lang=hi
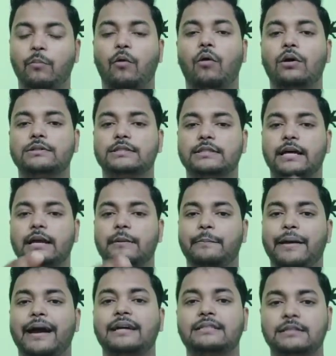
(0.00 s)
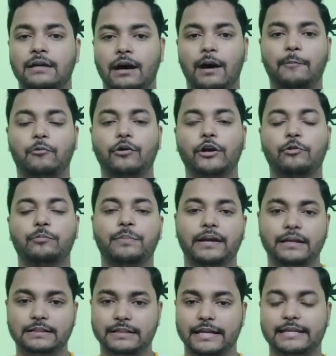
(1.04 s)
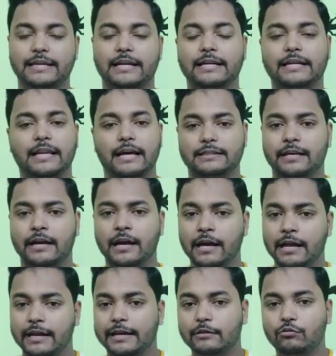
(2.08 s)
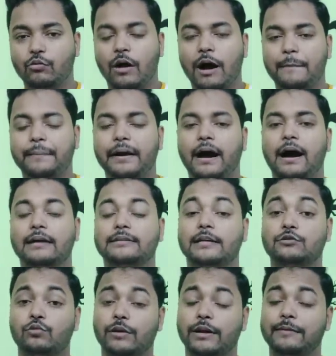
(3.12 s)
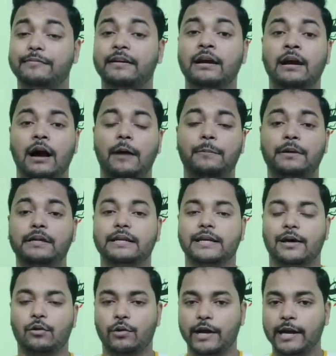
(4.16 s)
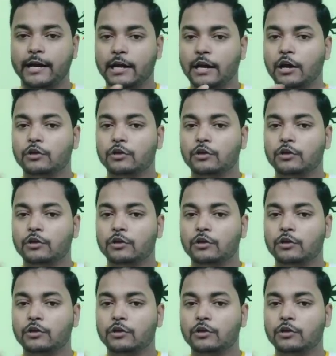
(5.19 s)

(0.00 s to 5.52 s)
बहुत सारे बैंक आपको यूपीआई सेट करने के लिए आता है लेकिन वहां पर आदर्श से आप क्लिक करोगे